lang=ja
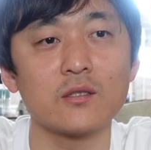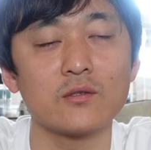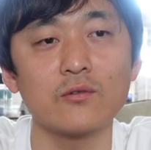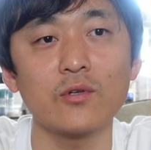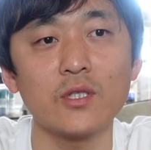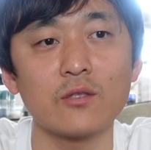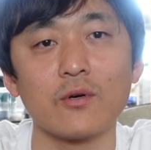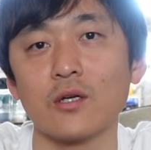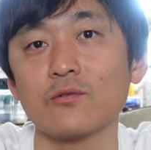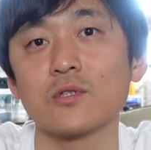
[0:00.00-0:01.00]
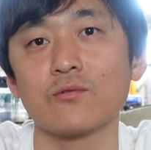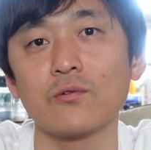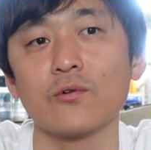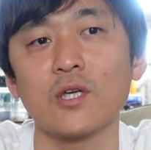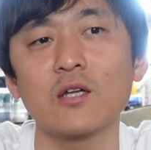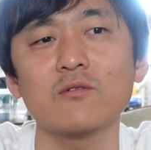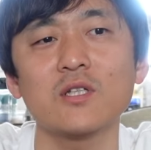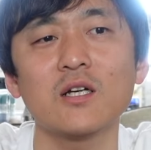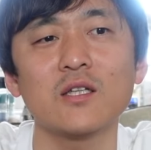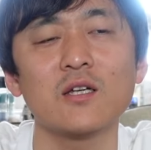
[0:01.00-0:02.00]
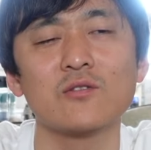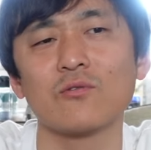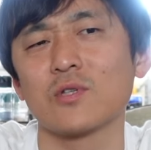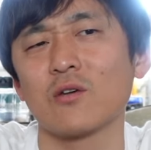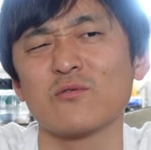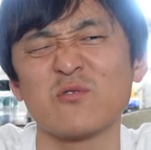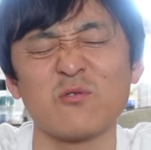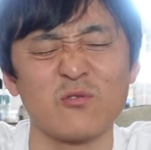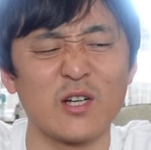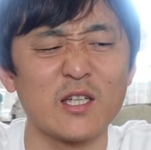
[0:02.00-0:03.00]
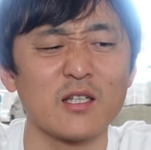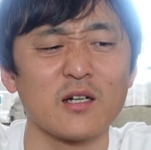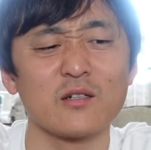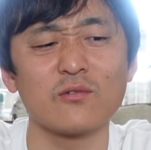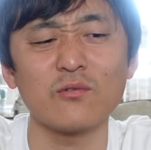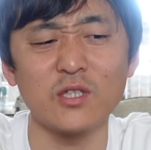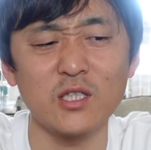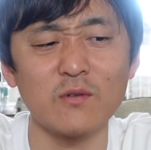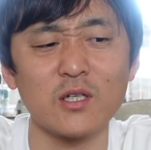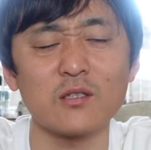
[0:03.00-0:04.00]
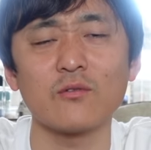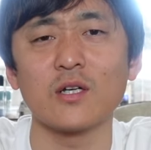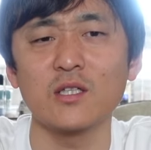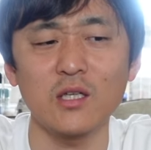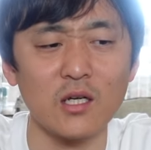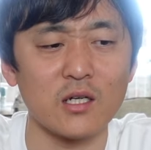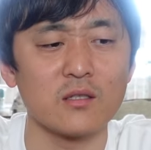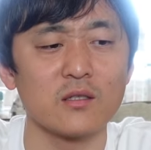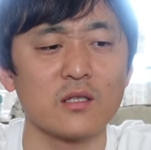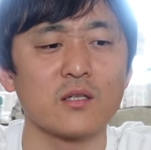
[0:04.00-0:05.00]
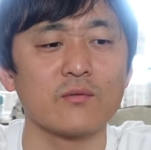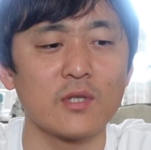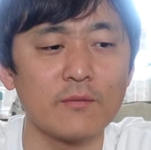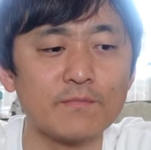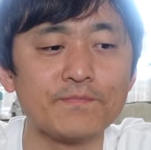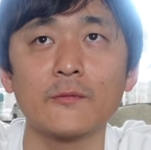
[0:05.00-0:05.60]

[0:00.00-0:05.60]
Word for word: すごいねとか言っちゃうとやる気がない状態を作るのが嫌だからそこに言い訳とか逃げが出ちゃうのね